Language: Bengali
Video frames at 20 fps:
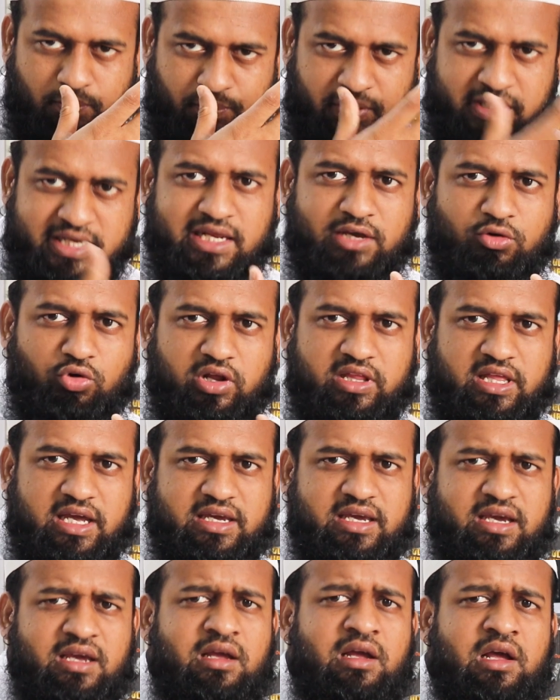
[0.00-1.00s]
বিক্রি করে
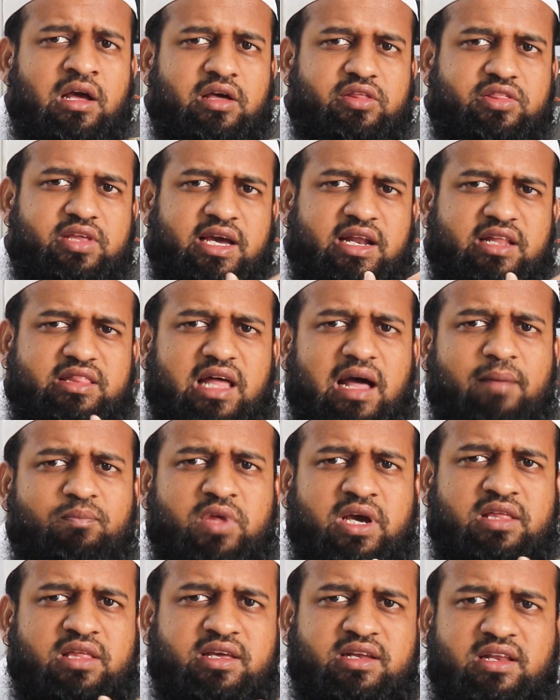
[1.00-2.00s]
থাকে যেখানে দাম
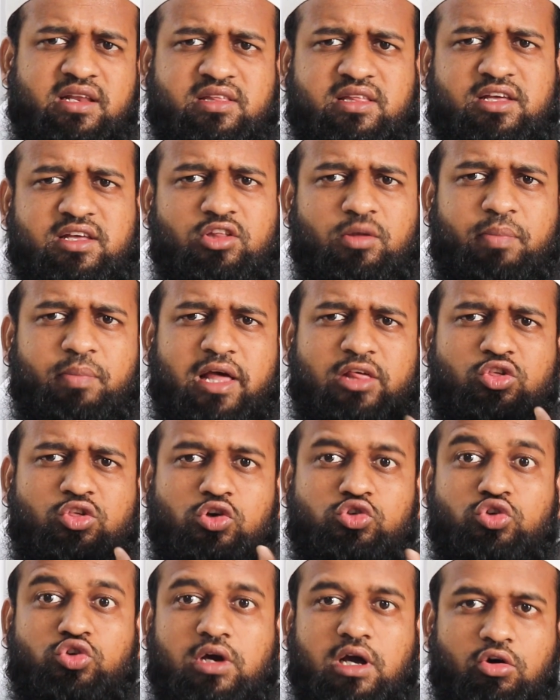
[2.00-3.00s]
দেখা যায় এটা হচ্ছে কিন্তু পাঁচ
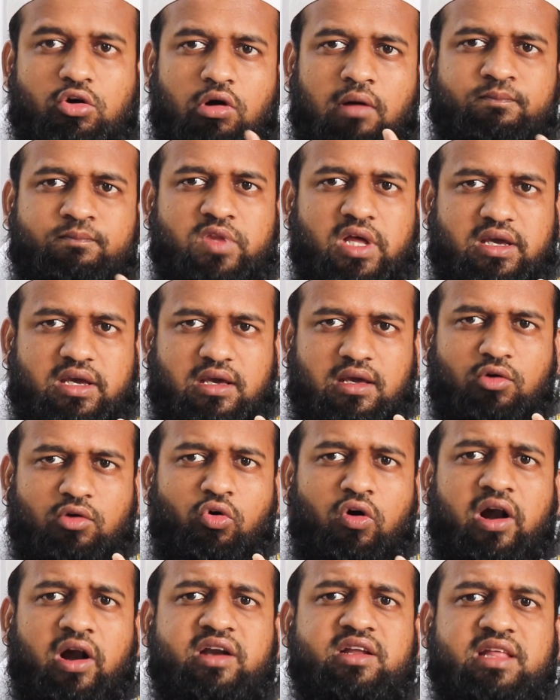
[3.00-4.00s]
ছয়শো টাকা কম থাকে
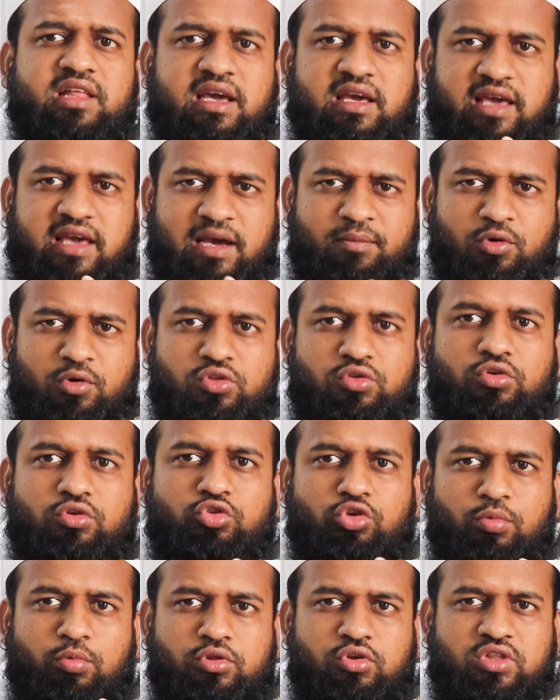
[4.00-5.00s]
ওয়ারেন্টি দেখা ঢাকায় এক
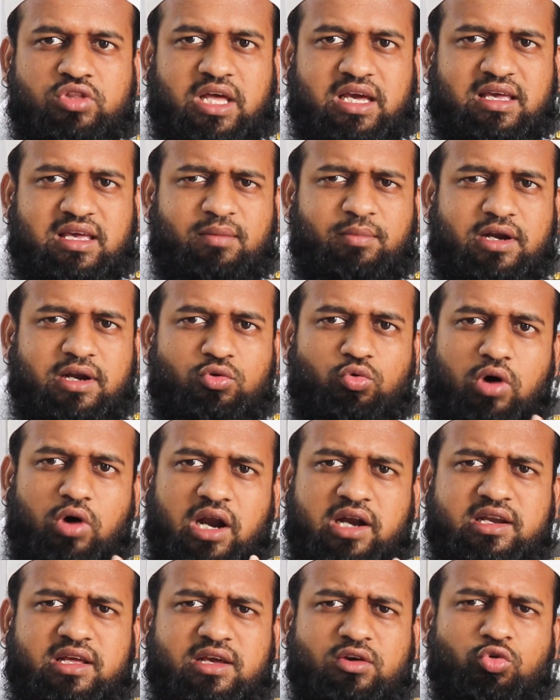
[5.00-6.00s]
বছর দুই বছর থাকে বাট
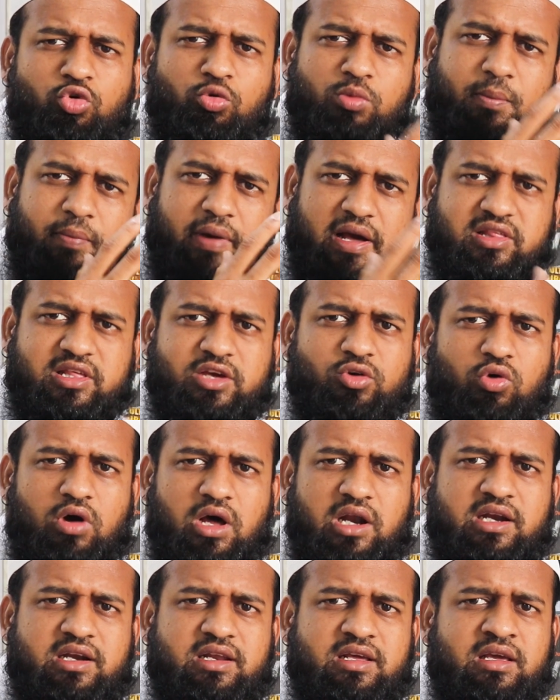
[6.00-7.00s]
কোয়ালিটি খুবই বাজে
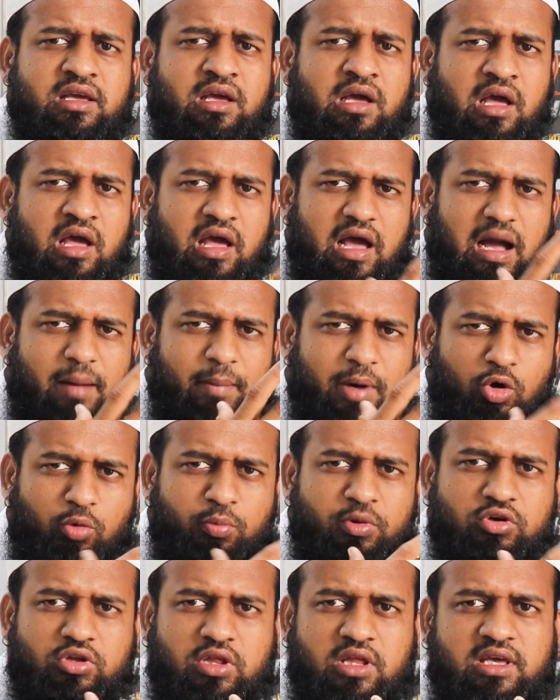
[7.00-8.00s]
কোয়ালিটি আমার
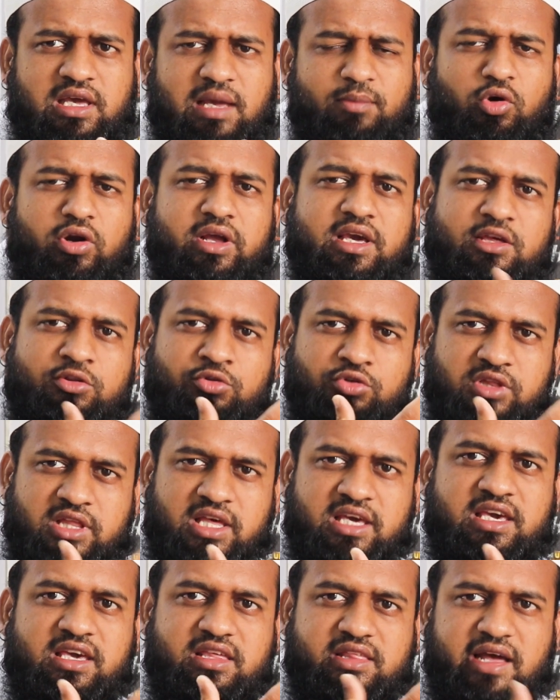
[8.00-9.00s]
অভিজ্ঞতা থেকে আমি অনেক কিছু
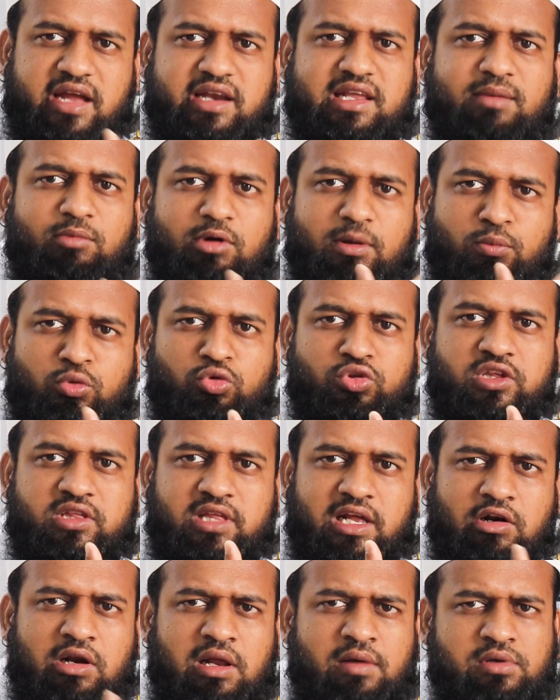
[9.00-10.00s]
দেখি জানি এবং
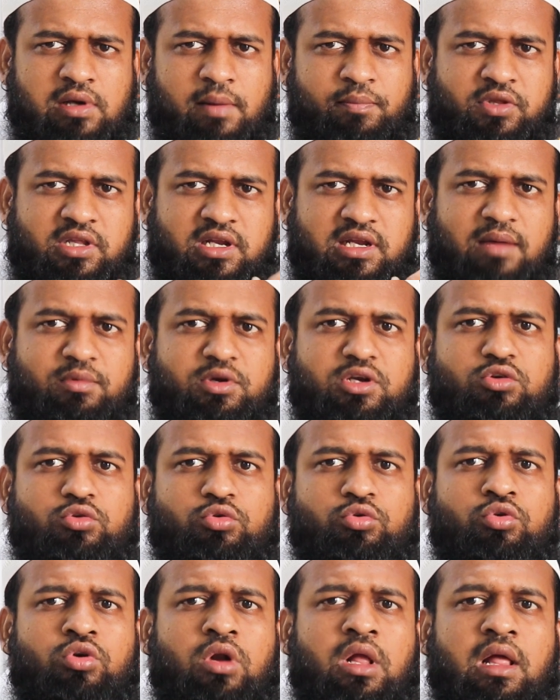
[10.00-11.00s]
বুঝি যার কারণে আপনাদেরকে আমি
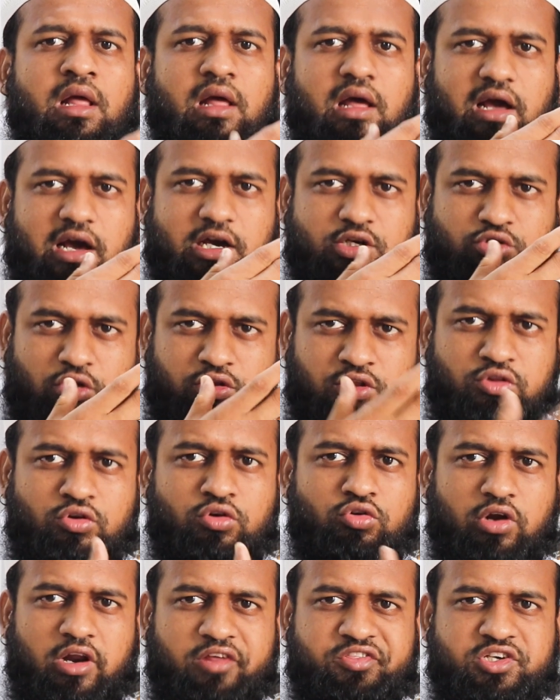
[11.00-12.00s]
একটু
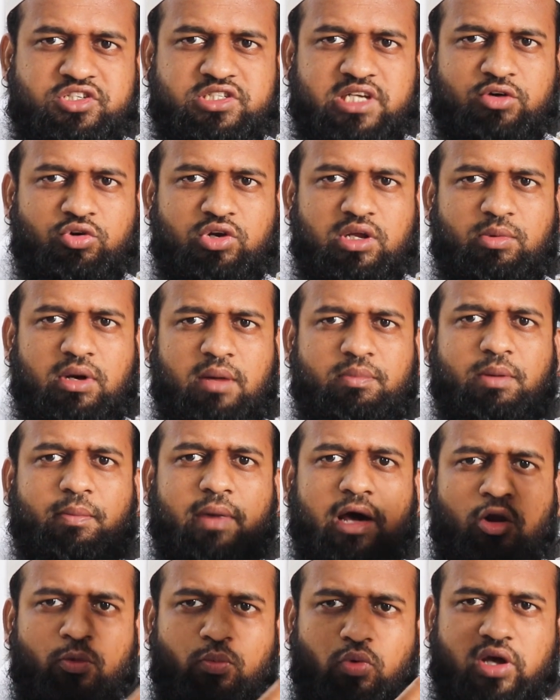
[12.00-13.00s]
সচেতন করার চেষ্টা করি এবং
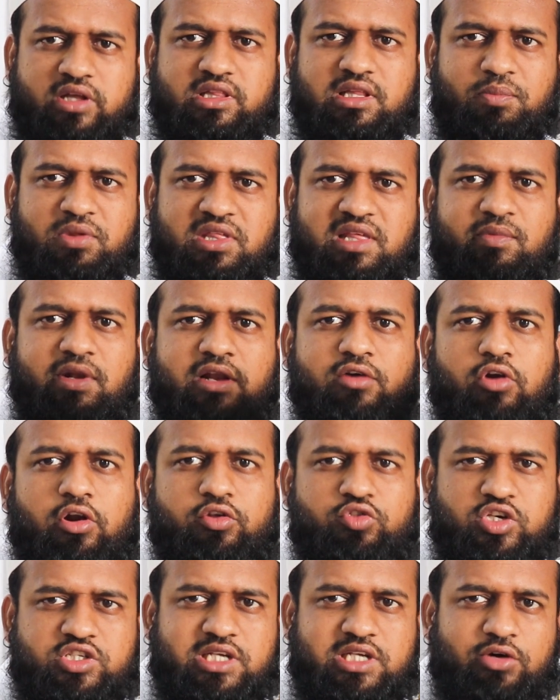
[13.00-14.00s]
আপনার ভালো প্রোডাক্ট দিয়ে পিসি
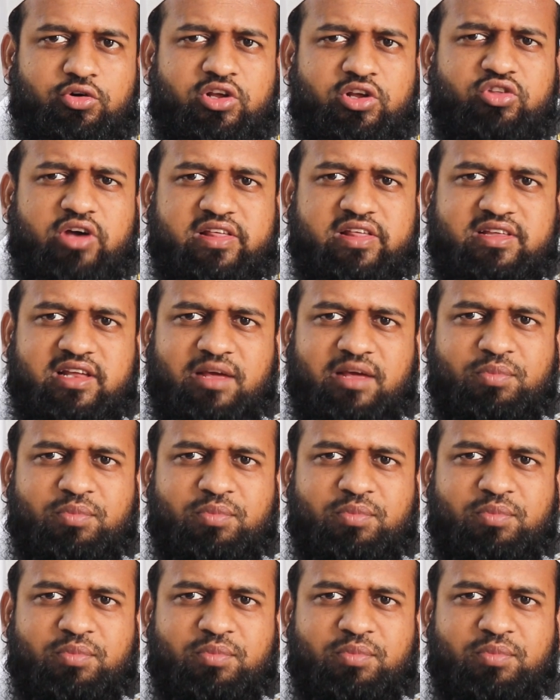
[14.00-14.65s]
করার চেষ্টা করি তো আজকের